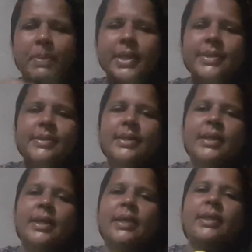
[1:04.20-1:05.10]

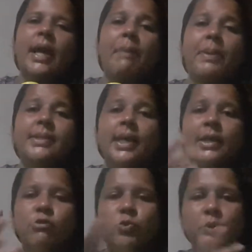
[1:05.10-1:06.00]
parecida, né? Apesar
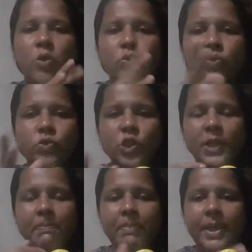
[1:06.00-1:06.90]
que tem uns produtos de
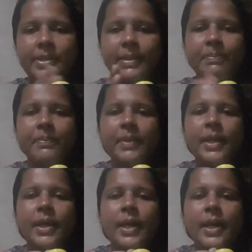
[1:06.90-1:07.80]
limpeza
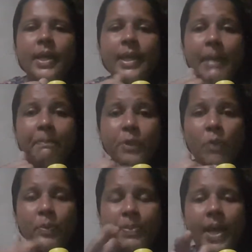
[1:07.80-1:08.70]
que é
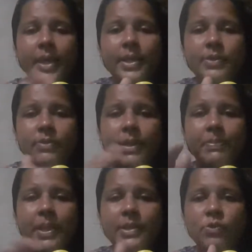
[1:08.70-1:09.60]
próprio para isso, né?
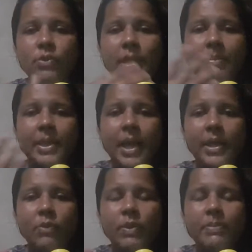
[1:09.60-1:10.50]
Para descontaminar
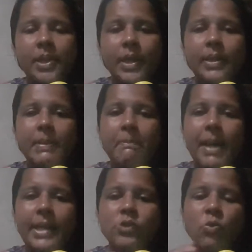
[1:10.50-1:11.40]
aí o ambiente.
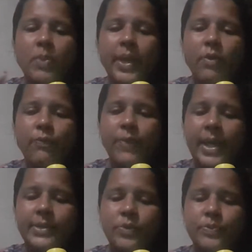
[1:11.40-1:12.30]
Mas como é que eu
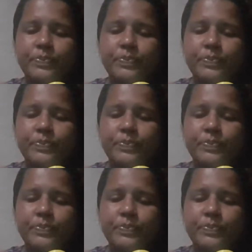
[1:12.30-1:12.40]
faço?